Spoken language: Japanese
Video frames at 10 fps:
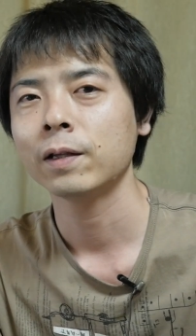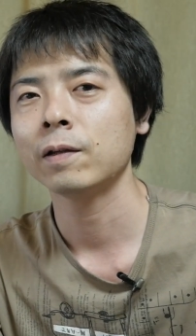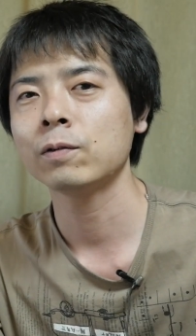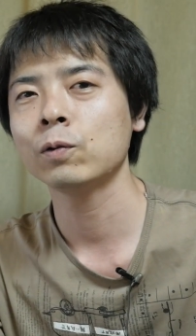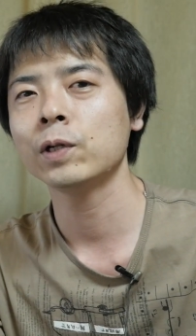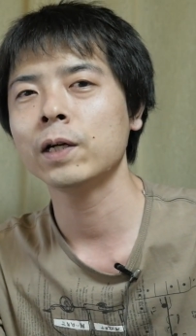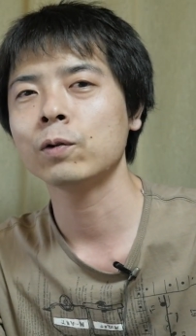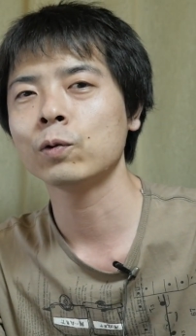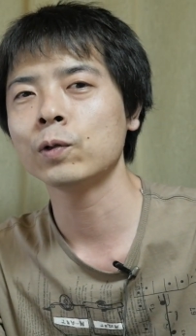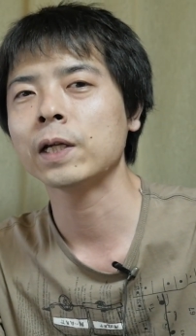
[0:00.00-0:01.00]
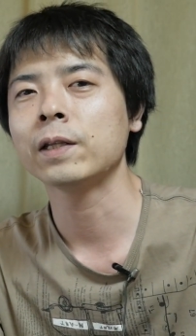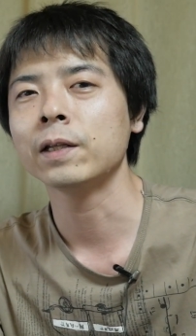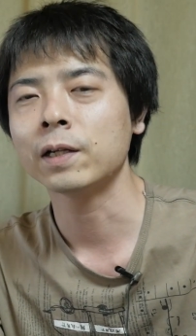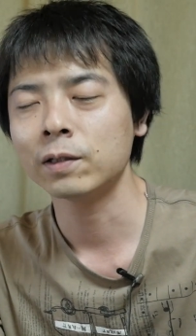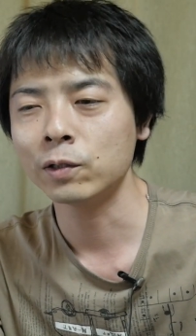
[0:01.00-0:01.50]
テストフライトどうなって
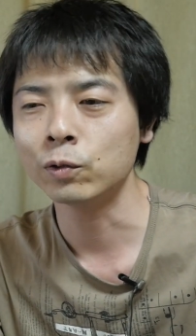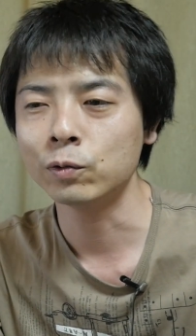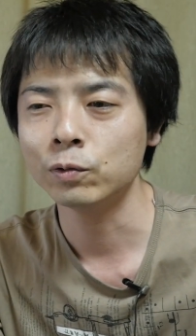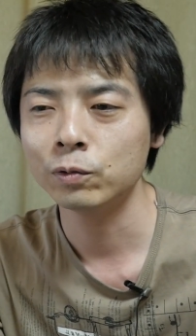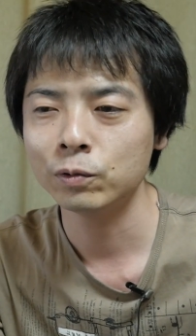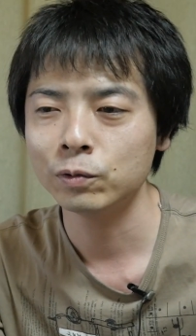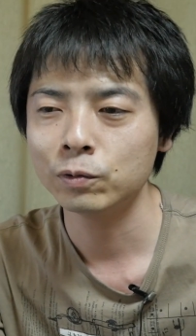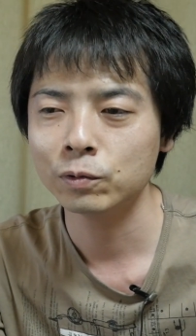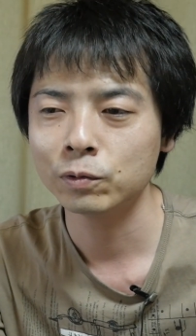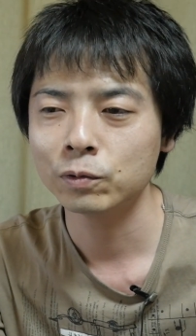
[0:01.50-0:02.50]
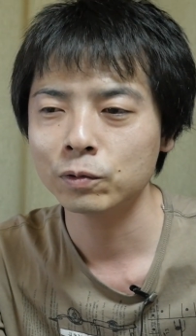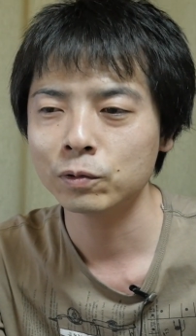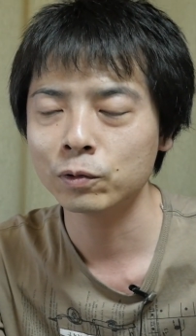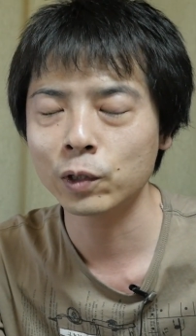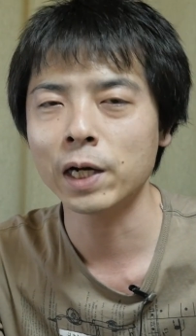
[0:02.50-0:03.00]
んだっていう
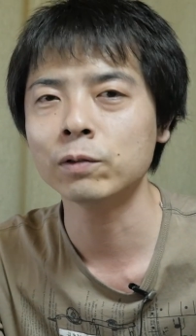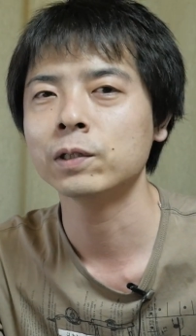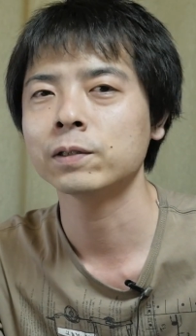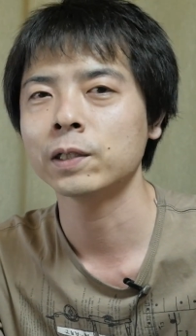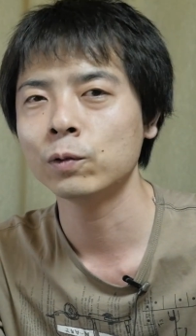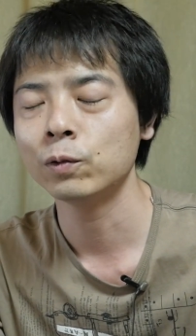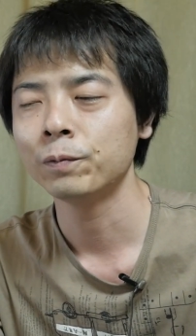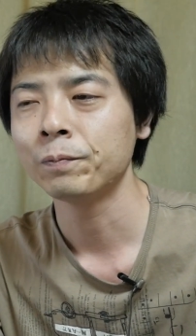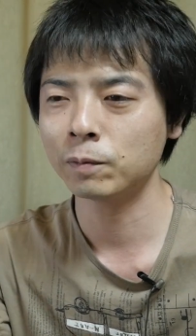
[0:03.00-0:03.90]
のがあるんですけど、